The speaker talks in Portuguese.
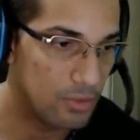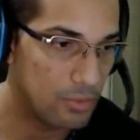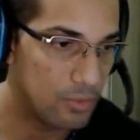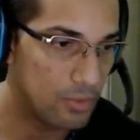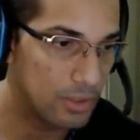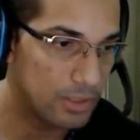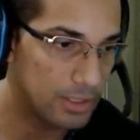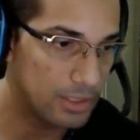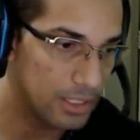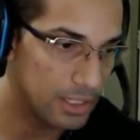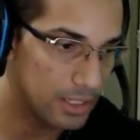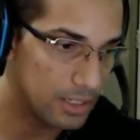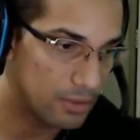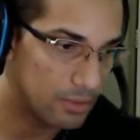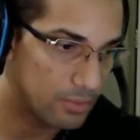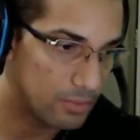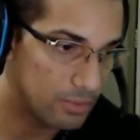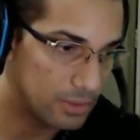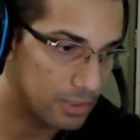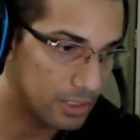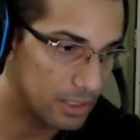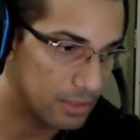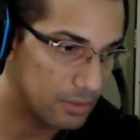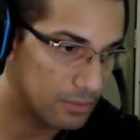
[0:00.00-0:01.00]
quando ela
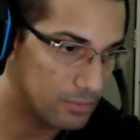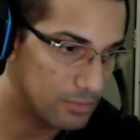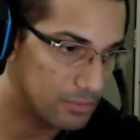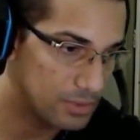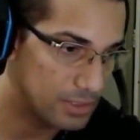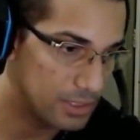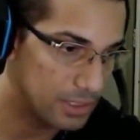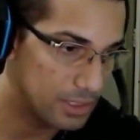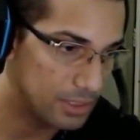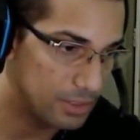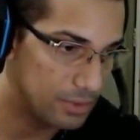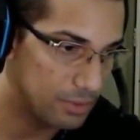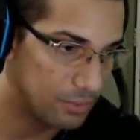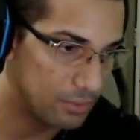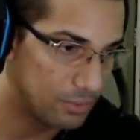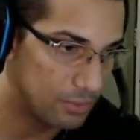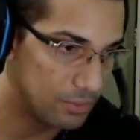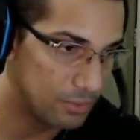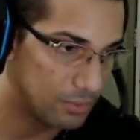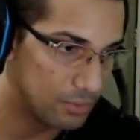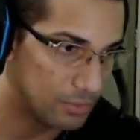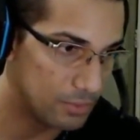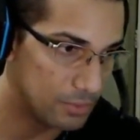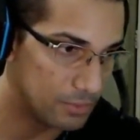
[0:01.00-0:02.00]
quando ela
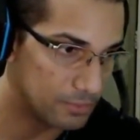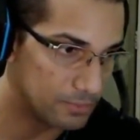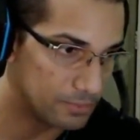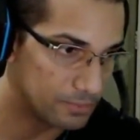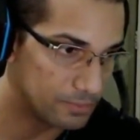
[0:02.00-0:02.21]
conseguiu